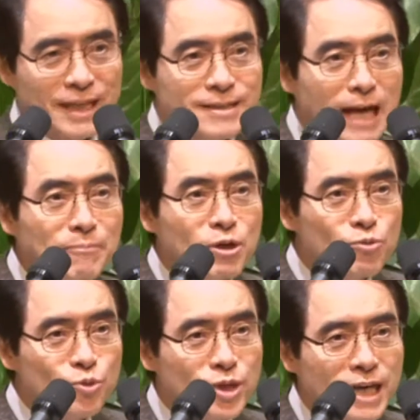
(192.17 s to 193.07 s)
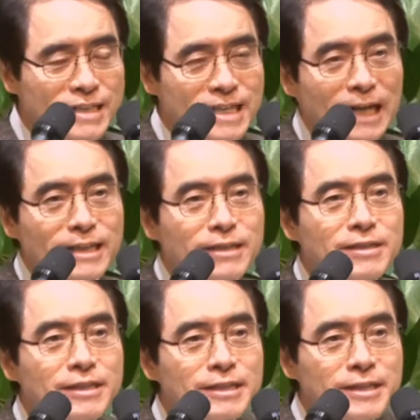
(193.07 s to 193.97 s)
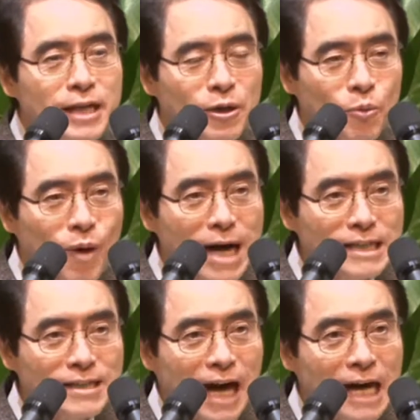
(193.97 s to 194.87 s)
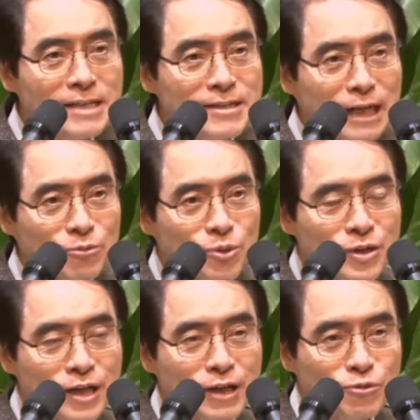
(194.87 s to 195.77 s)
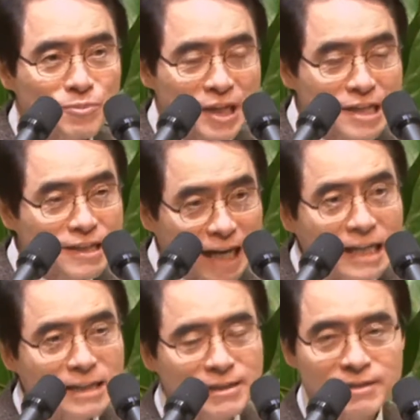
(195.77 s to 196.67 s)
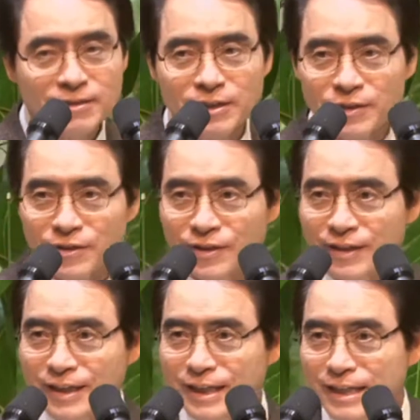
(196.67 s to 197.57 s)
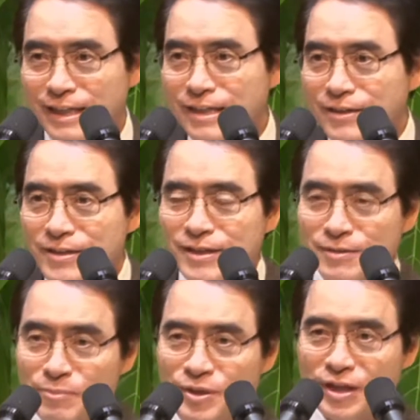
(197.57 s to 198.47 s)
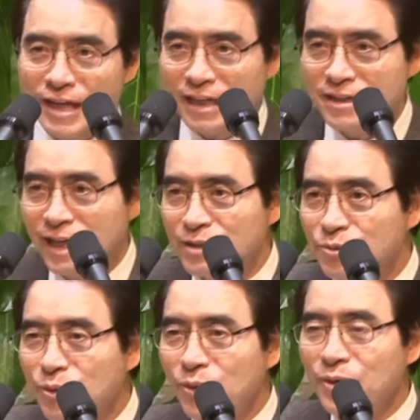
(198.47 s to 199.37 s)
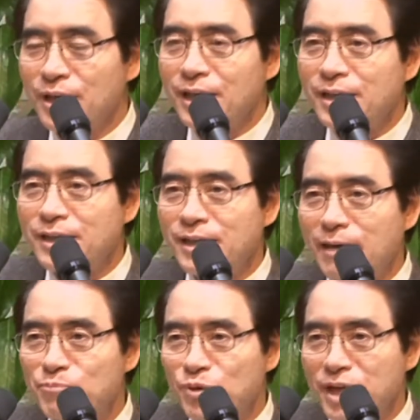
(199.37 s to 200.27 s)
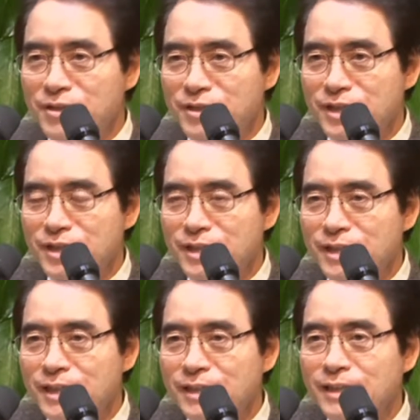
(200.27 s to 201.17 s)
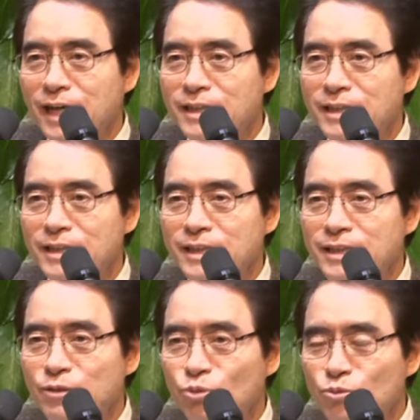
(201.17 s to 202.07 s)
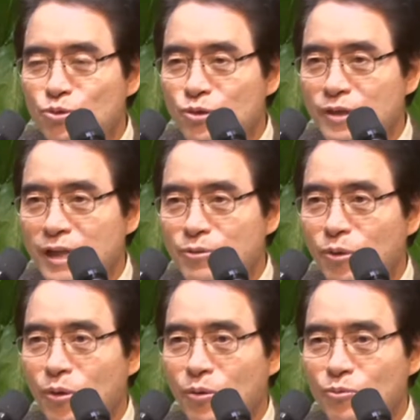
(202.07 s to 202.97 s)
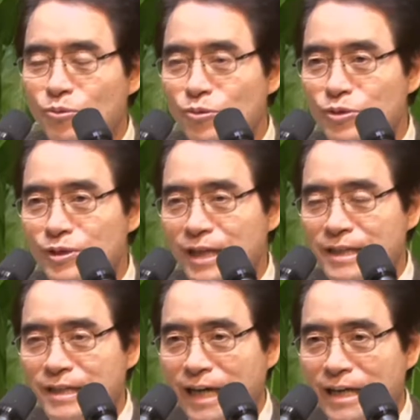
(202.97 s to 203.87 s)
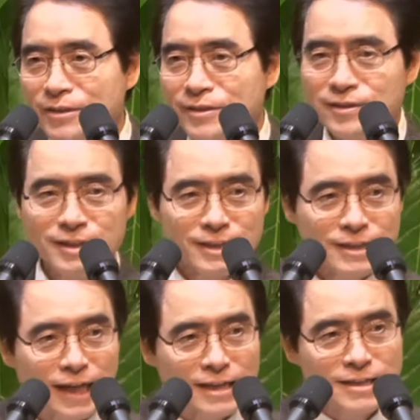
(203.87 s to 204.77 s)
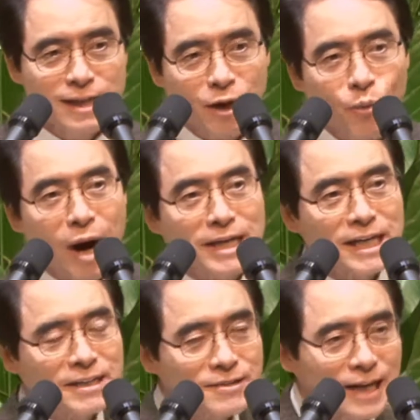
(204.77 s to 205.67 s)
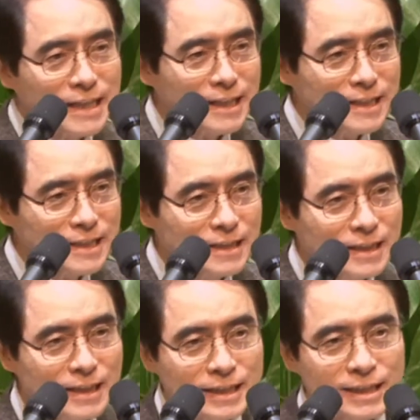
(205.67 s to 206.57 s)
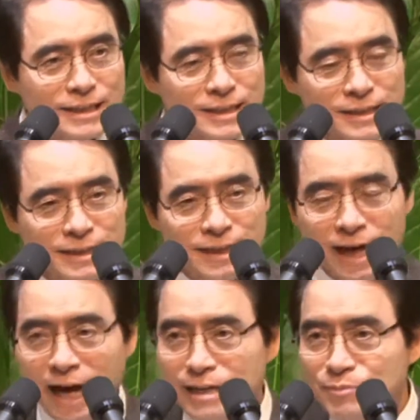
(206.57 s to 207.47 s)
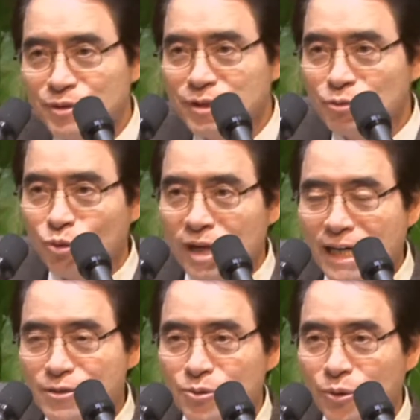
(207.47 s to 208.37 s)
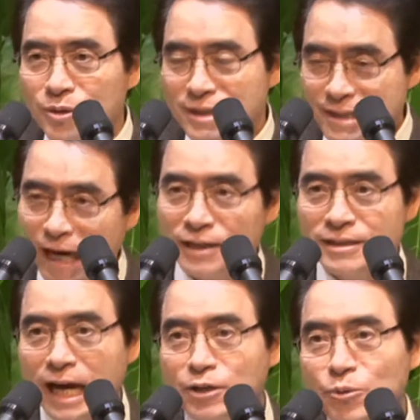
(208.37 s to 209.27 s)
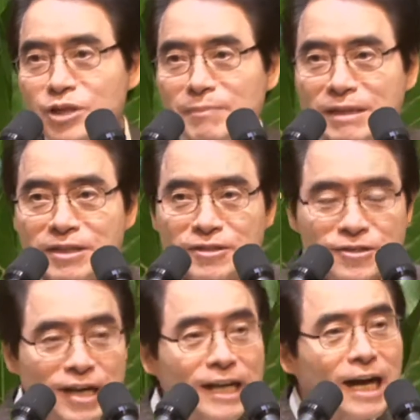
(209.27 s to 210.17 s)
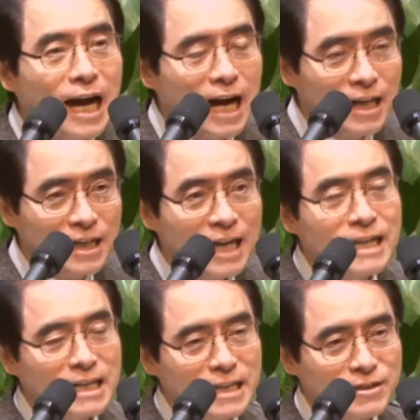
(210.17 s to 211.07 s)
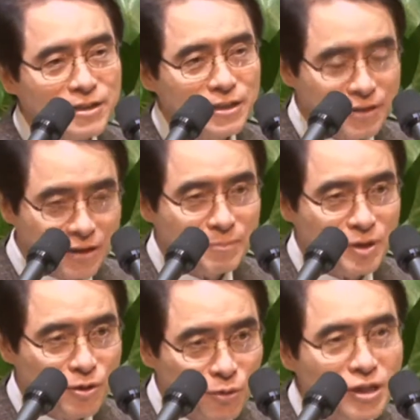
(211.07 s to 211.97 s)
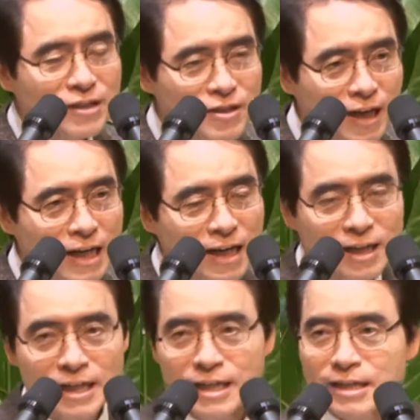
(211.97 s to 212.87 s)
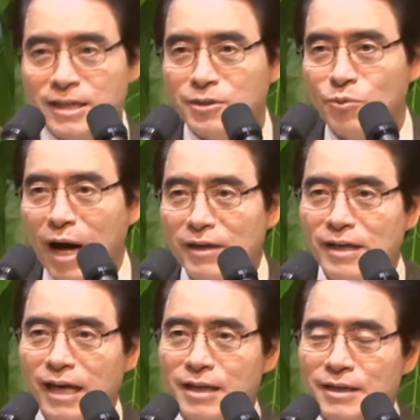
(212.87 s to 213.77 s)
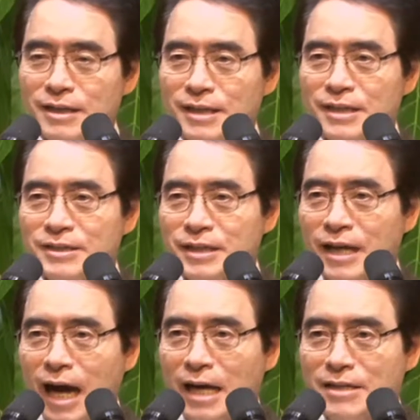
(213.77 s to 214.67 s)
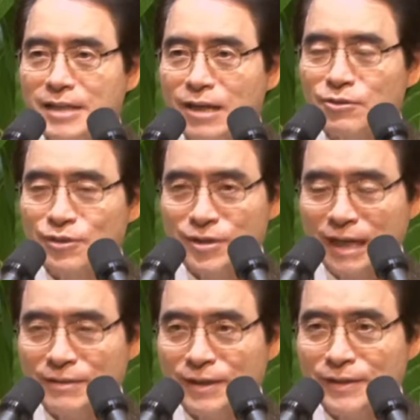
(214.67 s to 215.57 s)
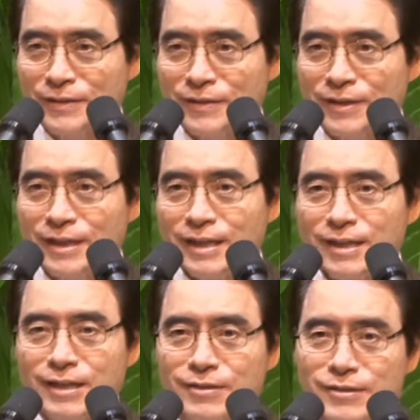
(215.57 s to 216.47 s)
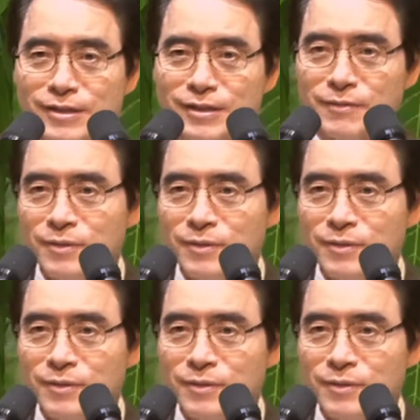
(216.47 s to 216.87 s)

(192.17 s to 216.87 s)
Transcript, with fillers: 3일 후에 자기를 이제 왕을 알려나도록 이렇게 좀 데려다 달라 그랬어요. 그래서 이제 그럼 그래라 그래가지고 이 간무 대신이 자기 이제 손주를 데리고 궁궐로 데려가요. 들어가는데 왕에게 들어갈 때는 그 할아버지는 돌아가시고 자기, 자기 혼자만 이제 들어가게 해달라는 거예요. 그래, 뭐네 혼자 들어가라. 그래서 왕을 이제 알려나로 들어갔어요. 그랬더니